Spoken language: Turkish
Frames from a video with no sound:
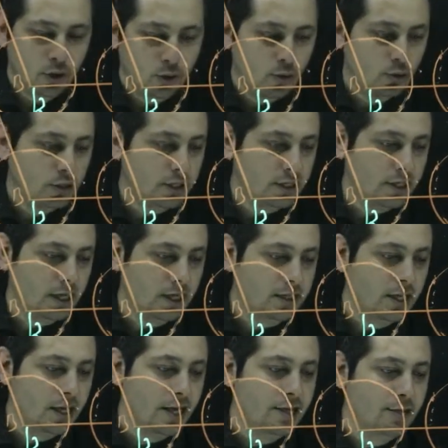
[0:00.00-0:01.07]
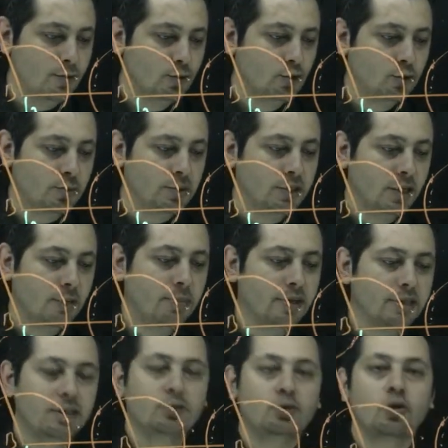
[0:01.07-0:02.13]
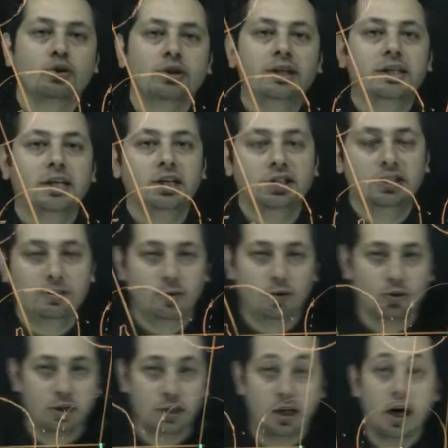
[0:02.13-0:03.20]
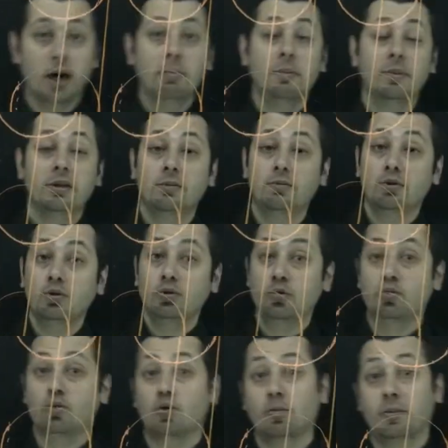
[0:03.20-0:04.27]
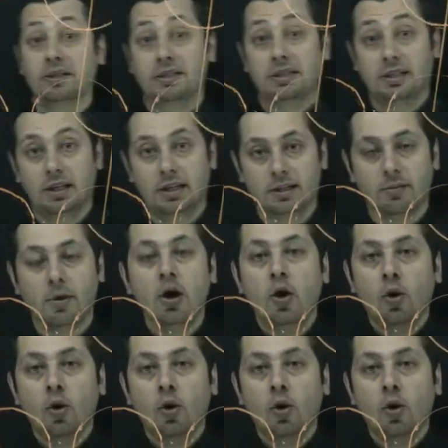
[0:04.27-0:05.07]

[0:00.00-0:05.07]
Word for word: O da ne geldi? 53 pi. Yapanlar çoktan geçti bile olayı. Ama bana burada şu sormanız lazım.